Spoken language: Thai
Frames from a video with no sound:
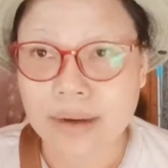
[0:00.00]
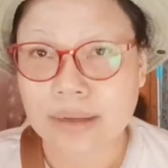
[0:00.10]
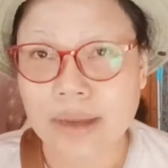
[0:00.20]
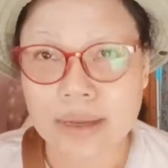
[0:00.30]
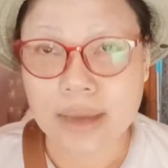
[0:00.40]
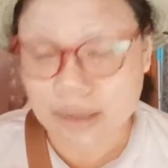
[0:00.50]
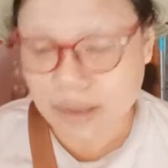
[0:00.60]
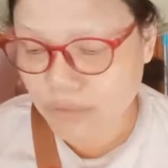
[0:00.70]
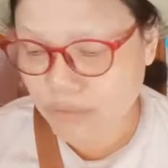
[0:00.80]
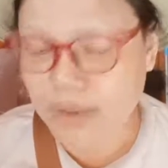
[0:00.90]
ถ้าอยากจะ
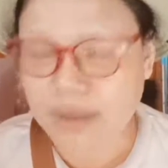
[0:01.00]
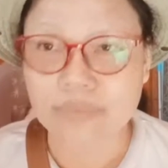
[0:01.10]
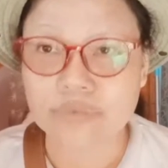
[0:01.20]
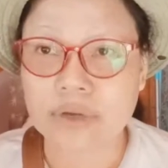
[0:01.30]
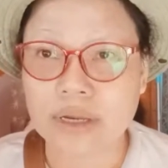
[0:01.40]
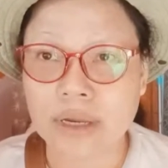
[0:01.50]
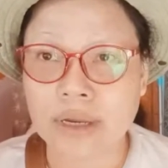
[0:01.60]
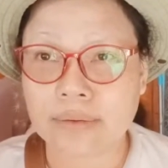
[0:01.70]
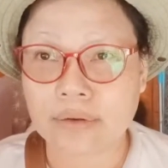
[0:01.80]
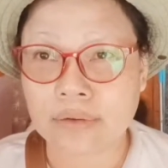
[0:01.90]
ยกระดับตัวเอง
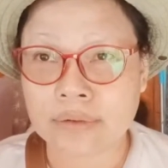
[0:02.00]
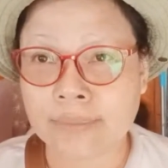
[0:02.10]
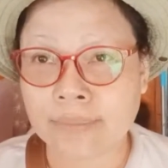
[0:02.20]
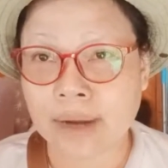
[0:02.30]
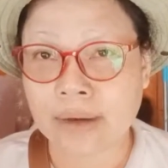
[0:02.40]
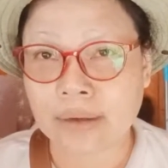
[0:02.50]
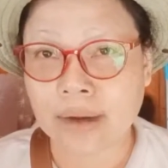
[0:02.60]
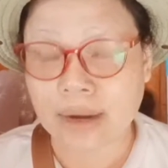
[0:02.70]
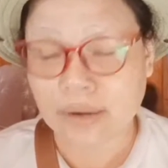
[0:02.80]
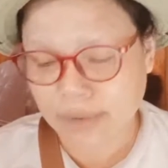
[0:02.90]
ลองทำงาน
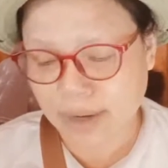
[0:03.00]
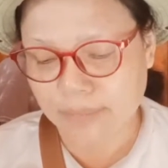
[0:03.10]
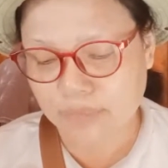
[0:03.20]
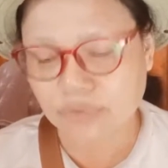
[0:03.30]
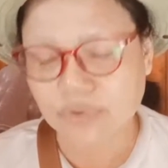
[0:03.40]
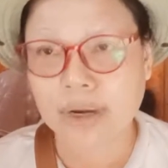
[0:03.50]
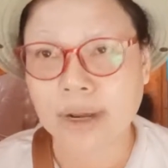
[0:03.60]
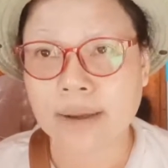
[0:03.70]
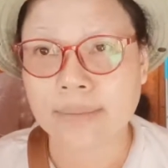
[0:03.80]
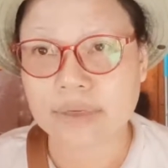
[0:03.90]
การโรงแรมดูนะ
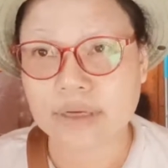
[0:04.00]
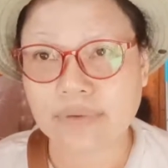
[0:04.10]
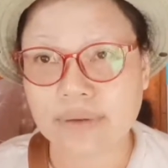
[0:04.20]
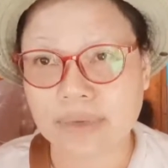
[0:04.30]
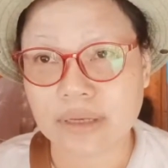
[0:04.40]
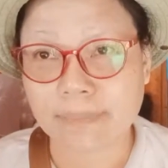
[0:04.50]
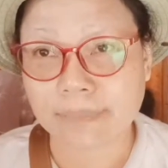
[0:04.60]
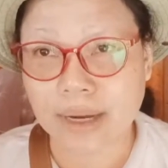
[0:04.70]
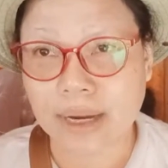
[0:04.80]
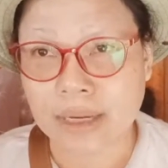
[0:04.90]
คะ ชีวิตมันจะไป
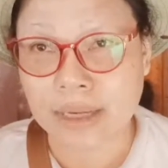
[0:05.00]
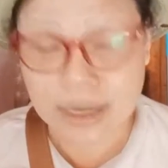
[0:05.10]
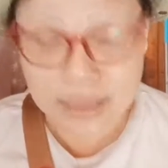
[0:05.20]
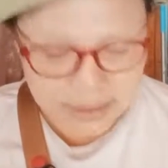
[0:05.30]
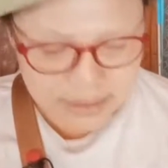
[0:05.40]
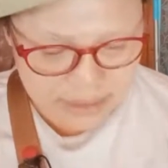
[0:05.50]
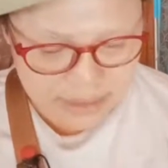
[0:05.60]
ข้างหน้าอย่างดีเล